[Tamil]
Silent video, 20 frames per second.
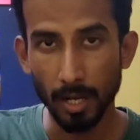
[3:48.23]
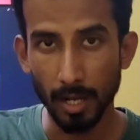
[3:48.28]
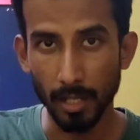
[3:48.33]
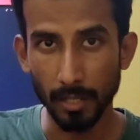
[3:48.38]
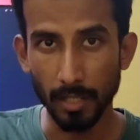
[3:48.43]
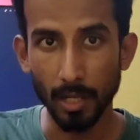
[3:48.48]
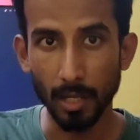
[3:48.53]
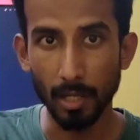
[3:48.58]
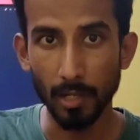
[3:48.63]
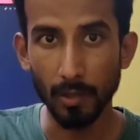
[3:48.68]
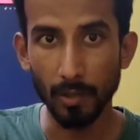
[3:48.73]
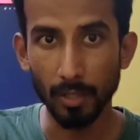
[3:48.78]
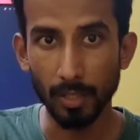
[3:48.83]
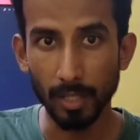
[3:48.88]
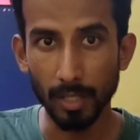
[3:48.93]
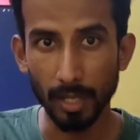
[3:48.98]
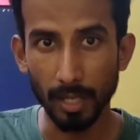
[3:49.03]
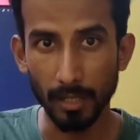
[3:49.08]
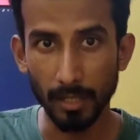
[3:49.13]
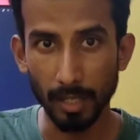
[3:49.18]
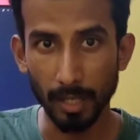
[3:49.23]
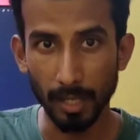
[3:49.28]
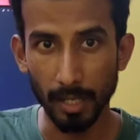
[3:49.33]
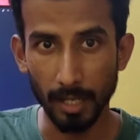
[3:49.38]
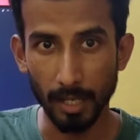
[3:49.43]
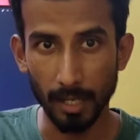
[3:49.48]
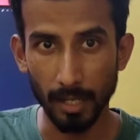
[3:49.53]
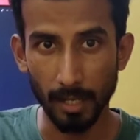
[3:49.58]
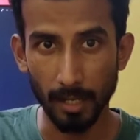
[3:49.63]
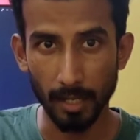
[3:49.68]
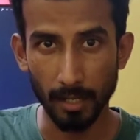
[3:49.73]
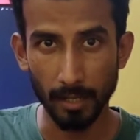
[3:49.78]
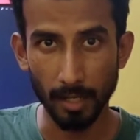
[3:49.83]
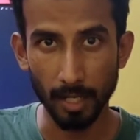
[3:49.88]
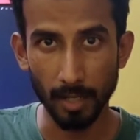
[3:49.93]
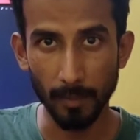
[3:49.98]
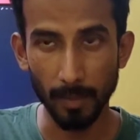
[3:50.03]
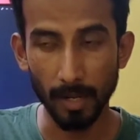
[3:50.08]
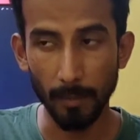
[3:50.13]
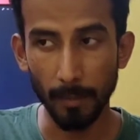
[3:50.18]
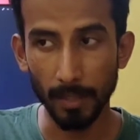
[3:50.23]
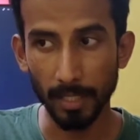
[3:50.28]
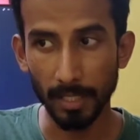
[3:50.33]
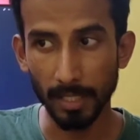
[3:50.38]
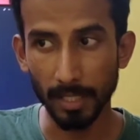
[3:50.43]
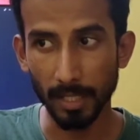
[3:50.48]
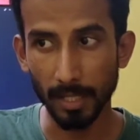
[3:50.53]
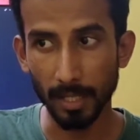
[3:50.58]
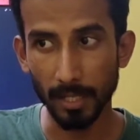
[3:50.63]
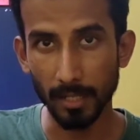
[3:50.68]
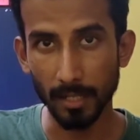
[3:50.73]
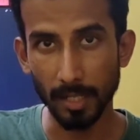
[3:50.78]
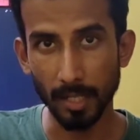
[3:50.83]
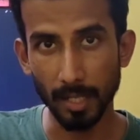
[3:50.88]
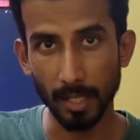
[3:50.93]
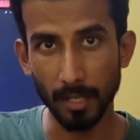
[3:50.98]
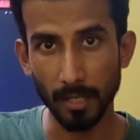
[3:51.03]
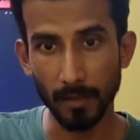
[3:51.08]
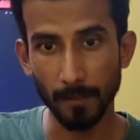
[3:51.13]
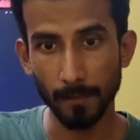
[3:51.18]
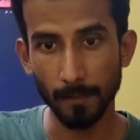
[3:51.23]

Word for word: அந்த அளவுக்கு வந்து அந்த நார்மலாக பார்த்தீங்கன்னா இந்த